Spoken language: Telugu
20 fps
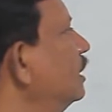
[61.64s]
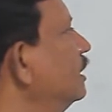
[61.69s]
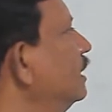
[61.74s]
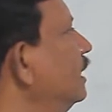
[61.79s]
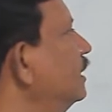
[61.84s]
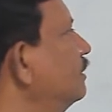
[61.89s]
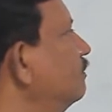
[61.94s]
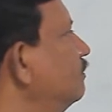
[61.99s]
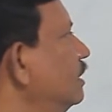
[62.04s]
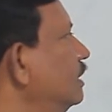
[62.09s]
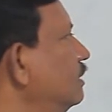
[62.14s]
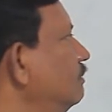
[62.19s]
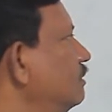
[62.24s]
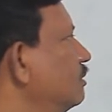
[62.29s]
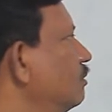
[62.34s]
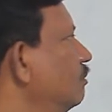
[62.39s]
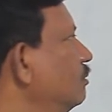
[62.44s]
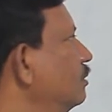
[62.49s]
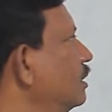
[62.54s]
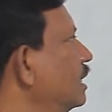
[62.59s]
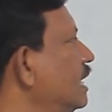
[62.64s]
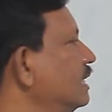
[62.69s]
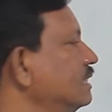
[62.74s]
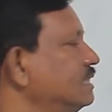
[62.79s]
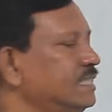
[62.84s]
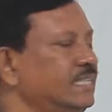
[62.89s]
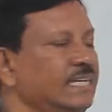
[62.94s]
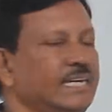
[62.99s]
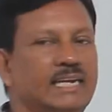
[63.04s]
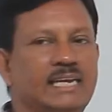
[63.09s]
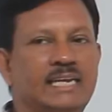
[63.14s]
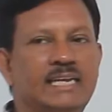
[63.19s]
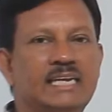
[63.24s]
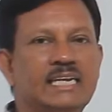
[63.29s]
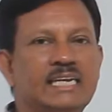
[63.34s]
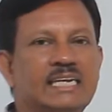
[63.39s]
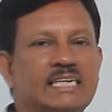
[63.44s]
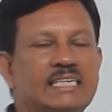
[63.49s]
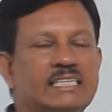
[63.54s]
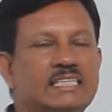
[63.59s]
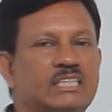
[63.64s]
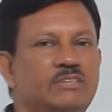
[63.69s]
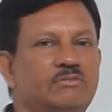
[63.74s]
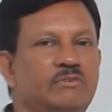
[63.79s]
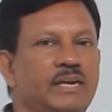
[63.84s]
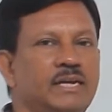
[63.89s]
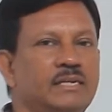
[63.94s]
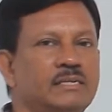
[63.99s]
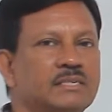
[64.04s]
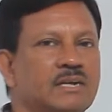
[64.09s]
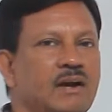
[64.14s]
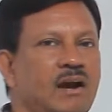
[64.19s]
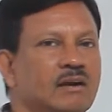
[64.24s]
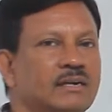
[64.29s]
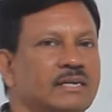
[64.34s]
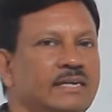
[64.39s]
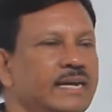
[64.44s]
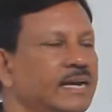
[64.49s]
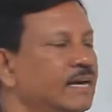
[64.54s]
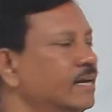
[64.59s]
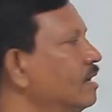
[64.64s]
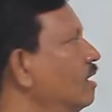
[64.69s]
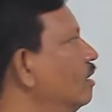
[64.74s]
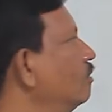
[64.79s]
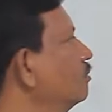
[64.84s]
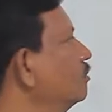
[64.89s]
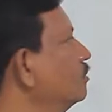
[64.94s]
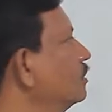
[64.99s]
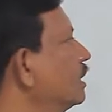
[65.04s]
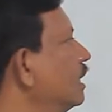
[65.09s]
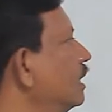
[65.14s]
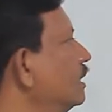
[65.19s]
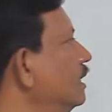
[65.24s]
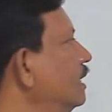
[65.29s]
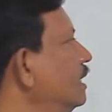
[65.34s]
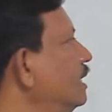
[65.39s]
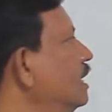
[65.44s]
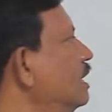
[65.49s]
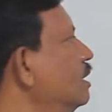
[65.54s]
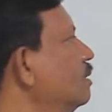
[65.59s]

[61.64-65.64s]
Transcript: అనేటువంటివి రెండుగా చీలి ద్విశాఖీయంగా ఉంటాయి